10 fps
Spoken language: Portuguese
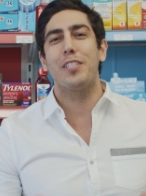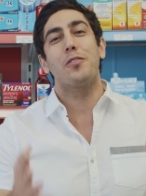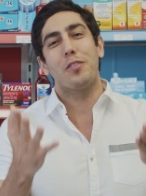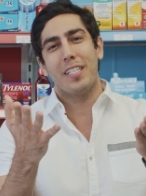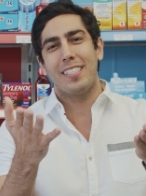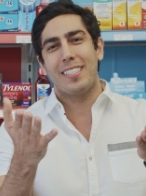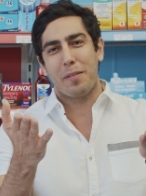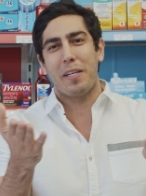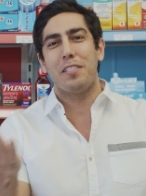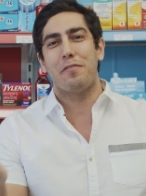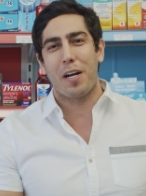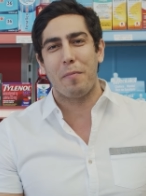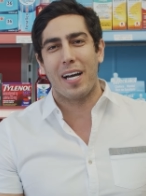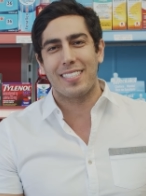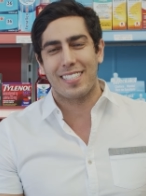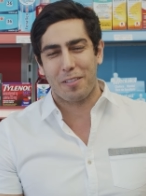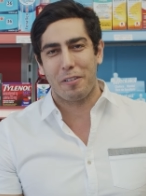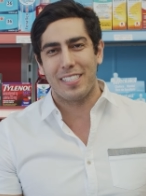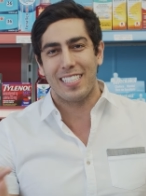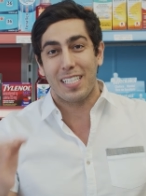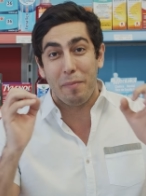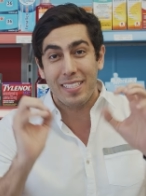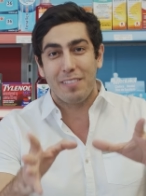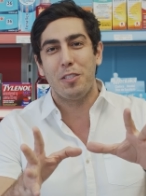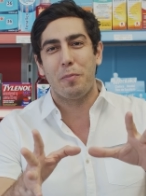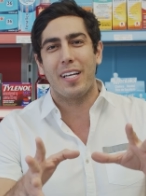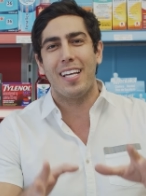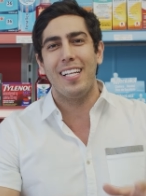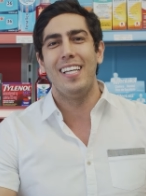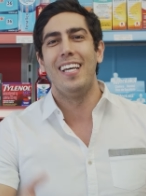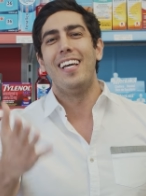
e estudante também de farmácia que você conhecer, já manda esse vídeo para ele.